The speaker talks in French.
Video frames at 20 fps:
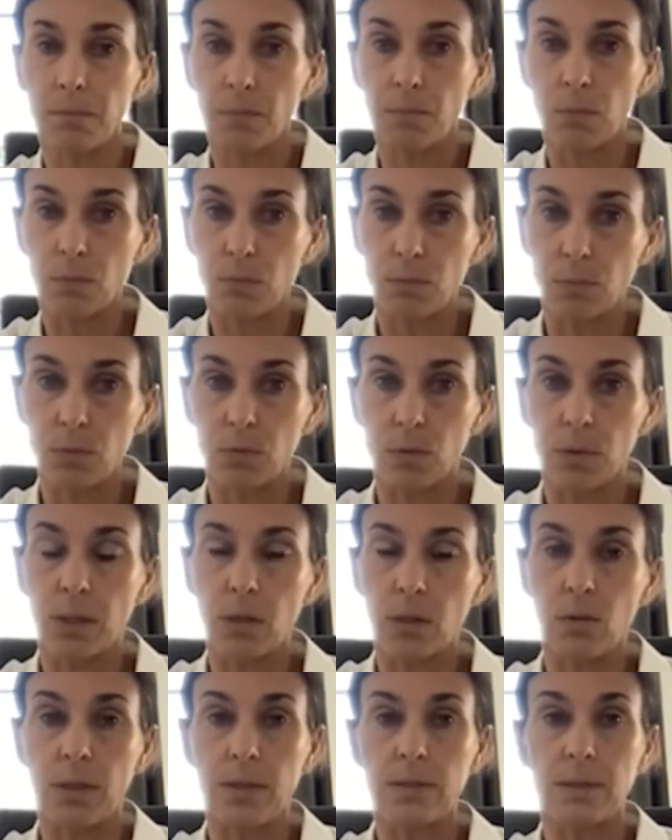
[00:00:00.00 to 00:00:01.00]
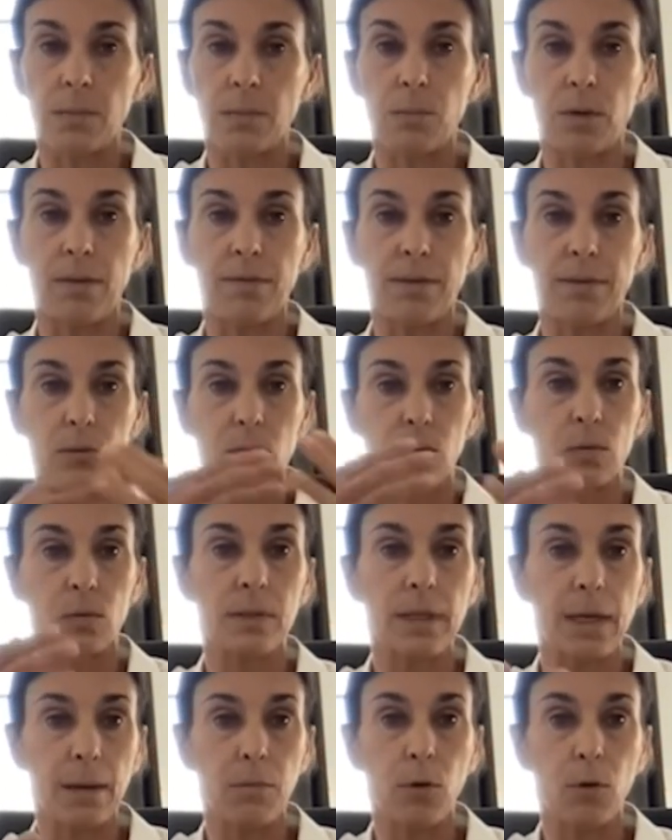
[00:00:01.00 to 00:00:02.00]
pour ceux qui connaissent un peu la façon dont
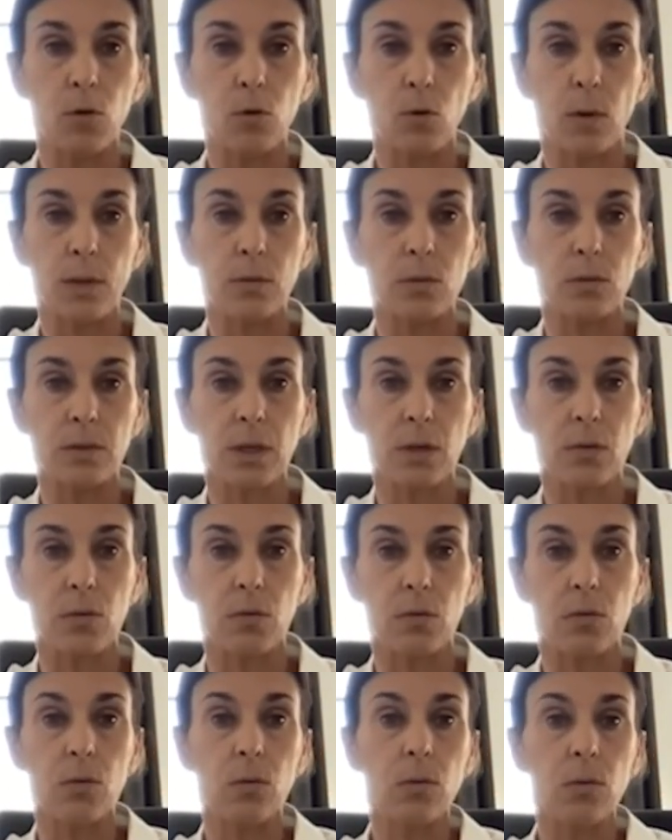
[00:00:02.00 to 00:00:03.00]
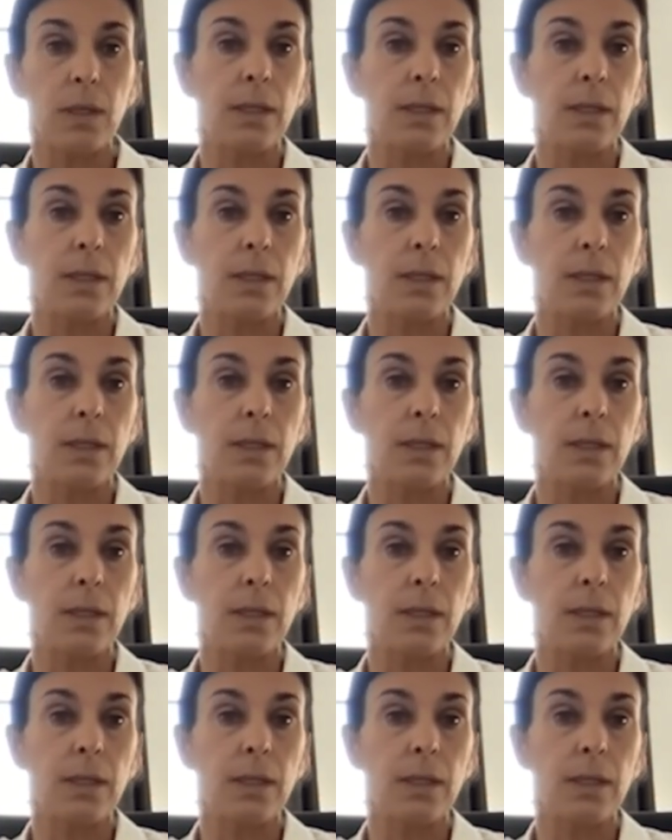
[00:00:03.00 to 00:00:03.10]
s'élabore le droit social de l'Union,